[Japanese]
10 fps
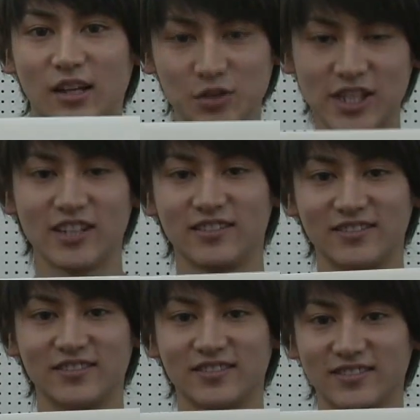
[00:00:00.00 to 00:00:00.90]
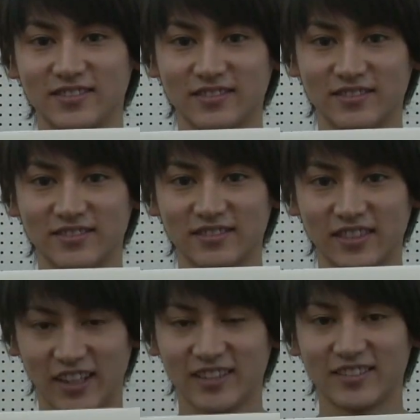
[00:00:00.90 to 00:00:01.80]
楽しい
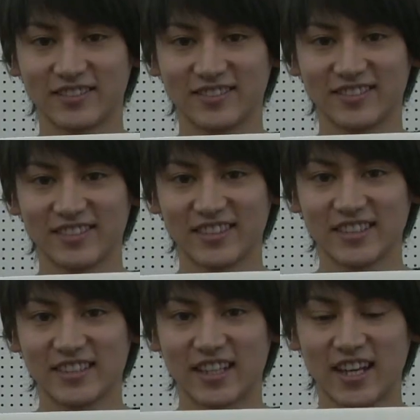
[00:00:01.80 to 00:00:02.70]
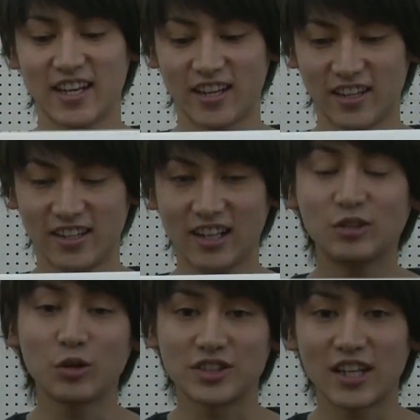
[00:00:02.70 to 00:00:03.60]
その心はえー、
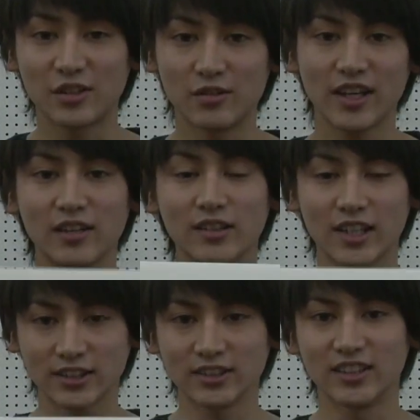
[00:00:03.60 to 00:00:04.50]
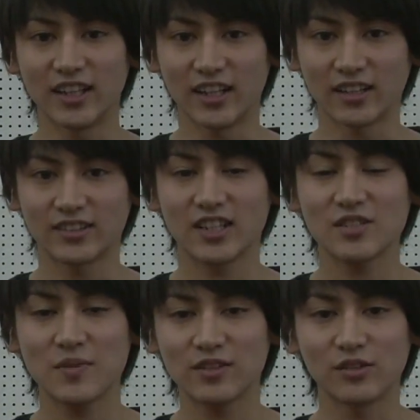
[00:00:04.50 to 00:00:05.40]
楽をしたいというわけではなく、えー、
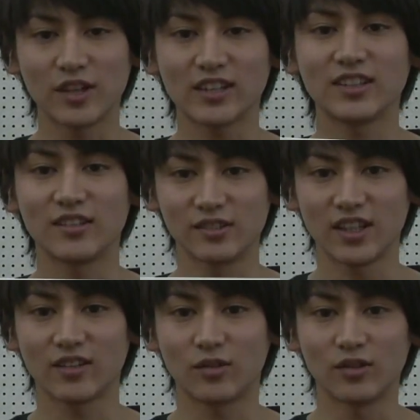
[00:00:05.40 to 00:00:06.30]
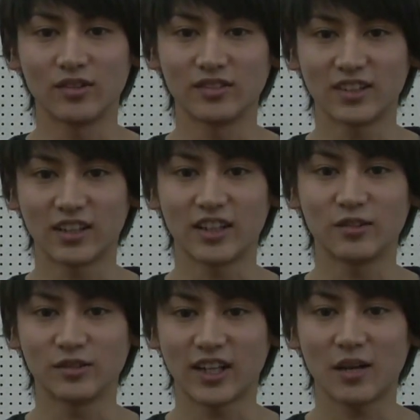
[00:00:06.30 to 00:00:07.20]
クラスメートの役なのでこうなんかい
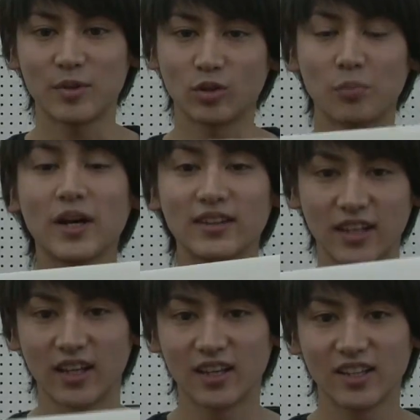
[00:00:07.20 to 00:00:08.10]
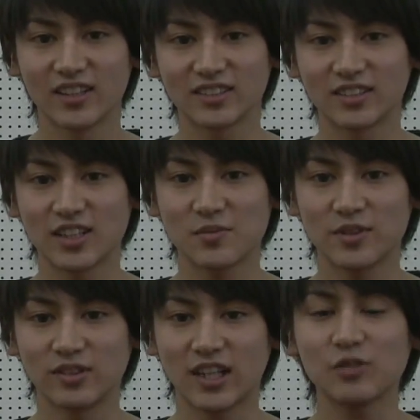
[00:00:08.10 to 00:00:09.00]
ろんな壁を取っ払って
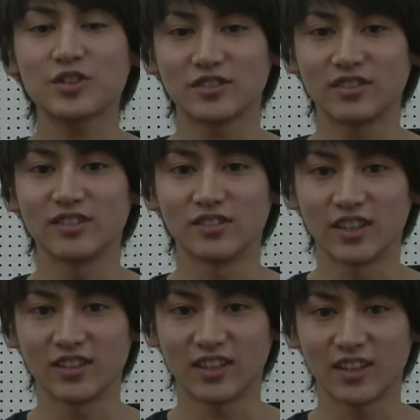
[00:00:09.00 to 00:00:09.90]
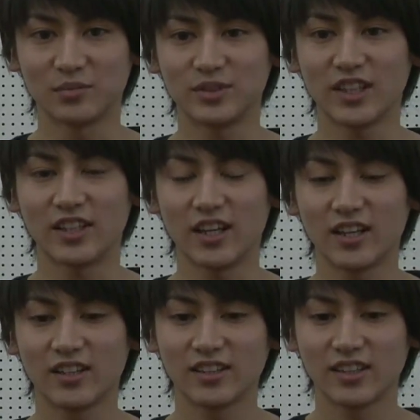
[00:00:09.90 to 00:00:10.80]
クラスメートに楽しくっていうのがなんか舞台で
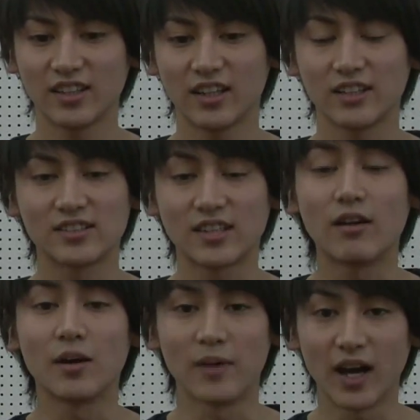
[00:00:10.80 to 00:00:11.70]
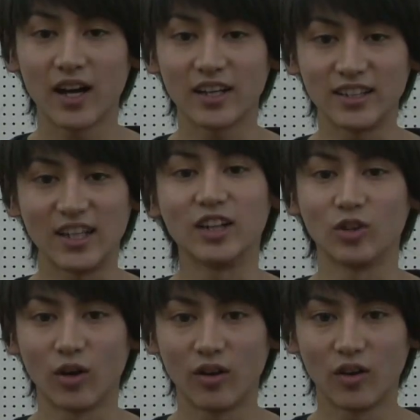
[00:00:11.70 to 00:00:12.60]
伝わればいいな
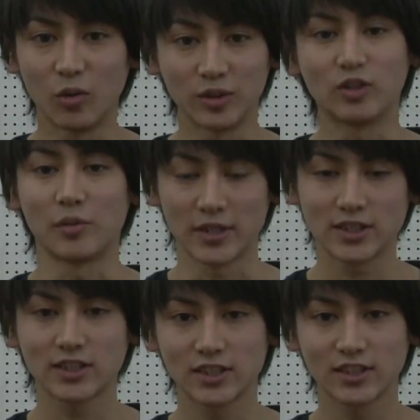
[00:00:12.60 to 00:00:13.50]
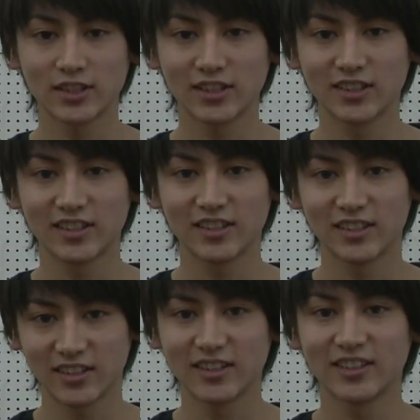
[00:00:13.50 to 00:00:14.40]
と思っております
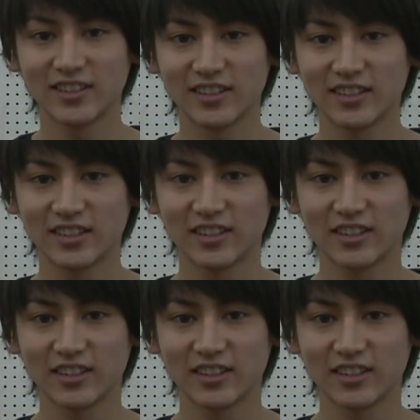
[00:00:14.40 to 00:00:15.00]
もう一回いいです